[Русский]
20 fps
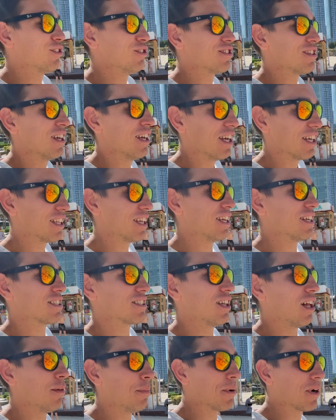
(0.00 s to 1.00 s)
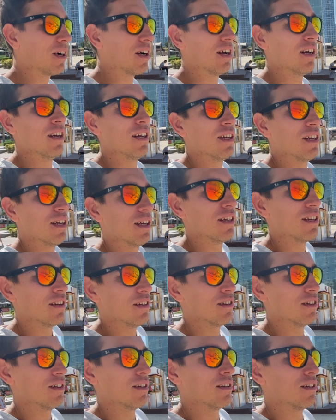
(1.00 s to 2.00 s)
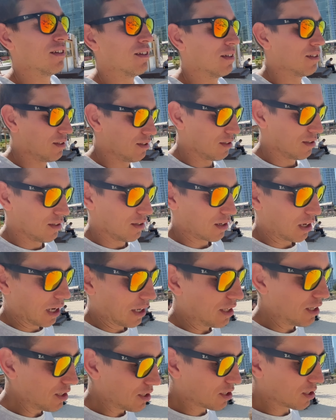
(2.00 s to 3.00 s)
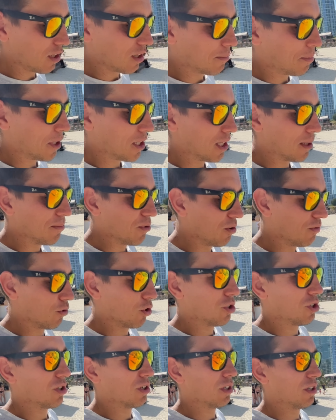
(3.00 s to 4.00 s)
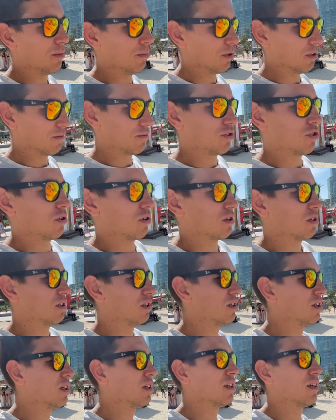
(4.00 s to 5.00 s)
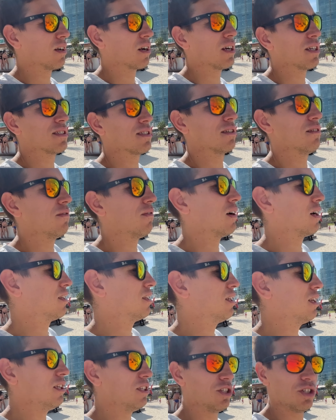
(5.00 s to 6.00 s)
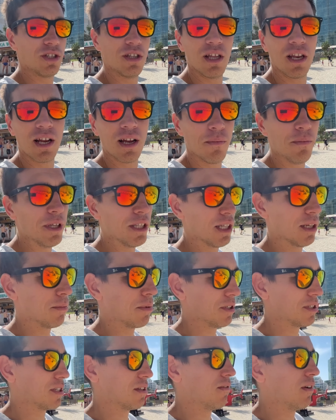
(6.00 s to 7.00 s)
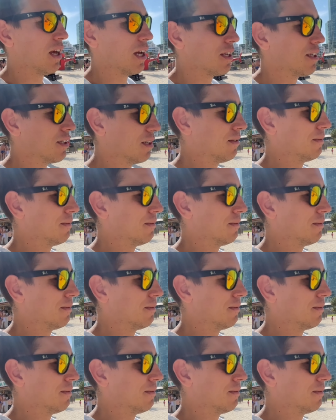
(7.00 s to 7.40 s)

То есть это я ждал, пока один человек передо мной в очереди был. Все. Раз, два, три, четыре кабинки, представляете?